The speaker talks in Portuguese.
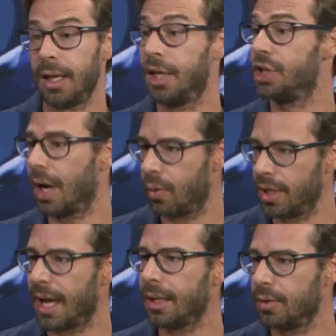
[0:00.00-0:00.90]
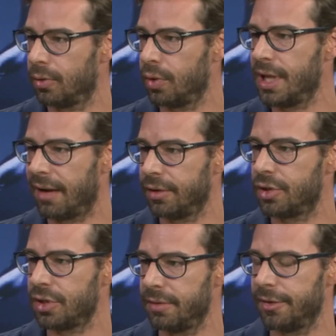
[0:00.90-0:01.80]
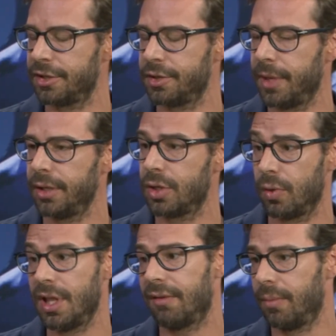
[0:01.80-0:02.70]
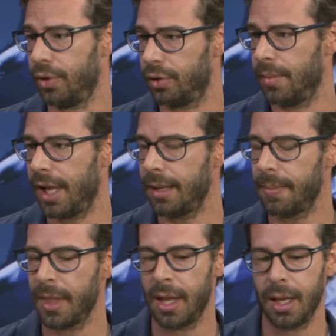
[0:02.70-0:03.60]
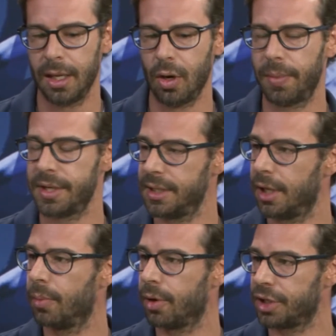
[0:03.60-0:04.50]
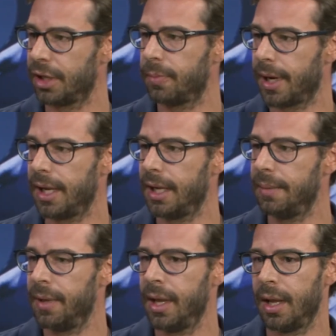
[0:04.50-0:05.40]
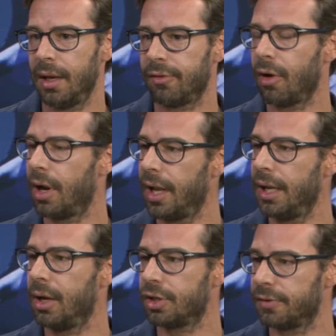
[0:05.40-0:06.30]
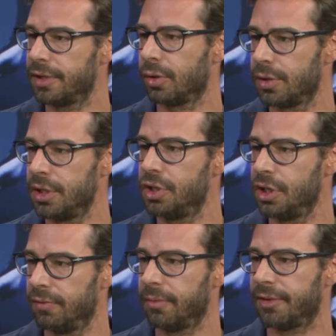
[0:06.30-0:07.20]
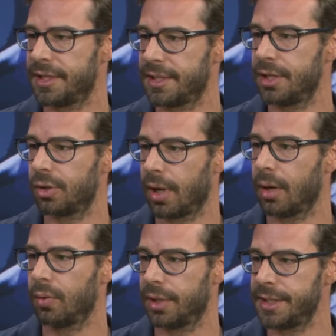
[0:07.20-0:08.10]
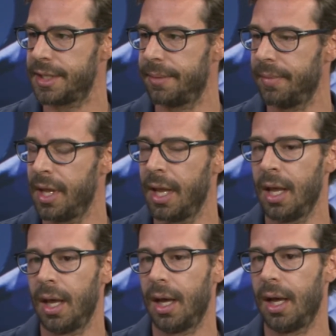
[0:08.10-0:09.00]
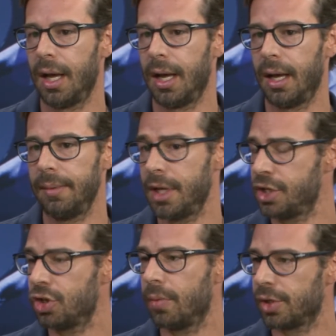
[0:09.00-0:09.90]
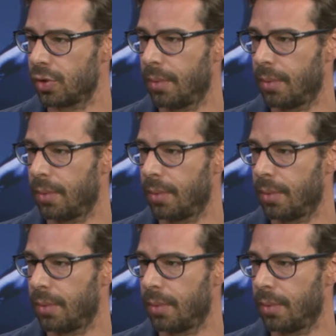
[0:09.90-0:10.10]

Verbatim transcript: que já cuidava, cuidava dos seus investimentos e cuidava muito bem. E eu apresentei o projeto para ele. Legal. Ele falou: Olha, Renin, acho que faz todo sentido, vamos fazer essa história acontecer. Uh, e a gente começou a